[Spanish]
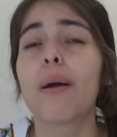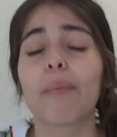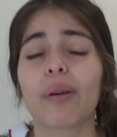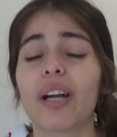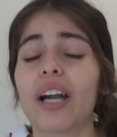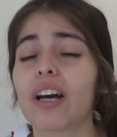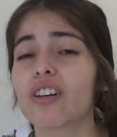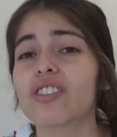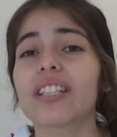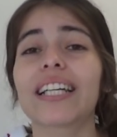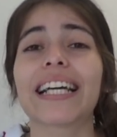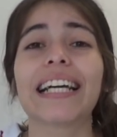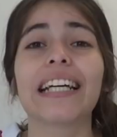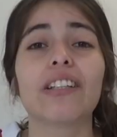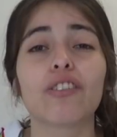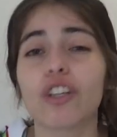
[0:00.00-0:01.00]
pero la cosa es
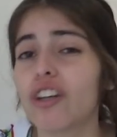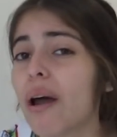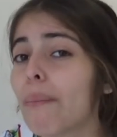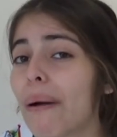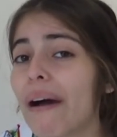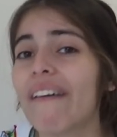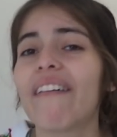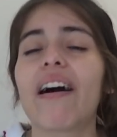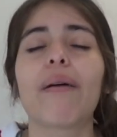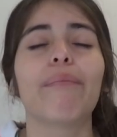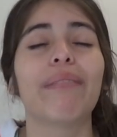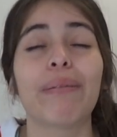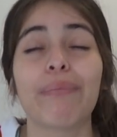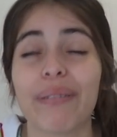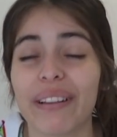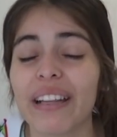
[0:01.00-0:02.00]
que no la amaba,
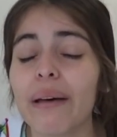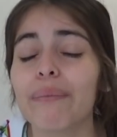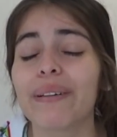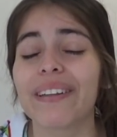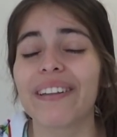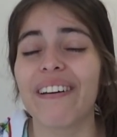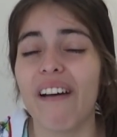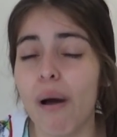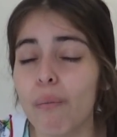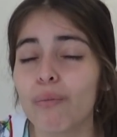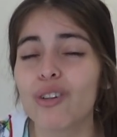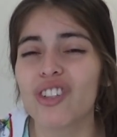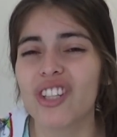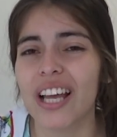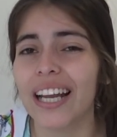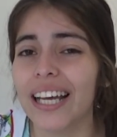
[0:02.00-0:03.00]
en verdad me daba
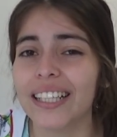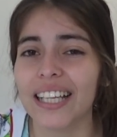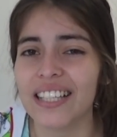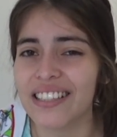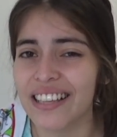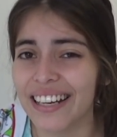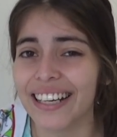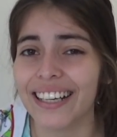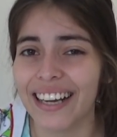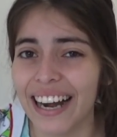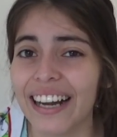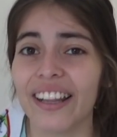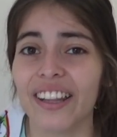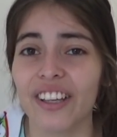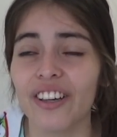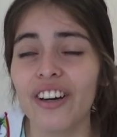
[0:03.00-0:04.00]
mucha lata hacer el
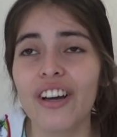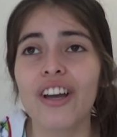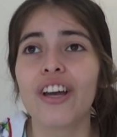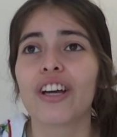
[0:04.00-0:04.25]
cardio,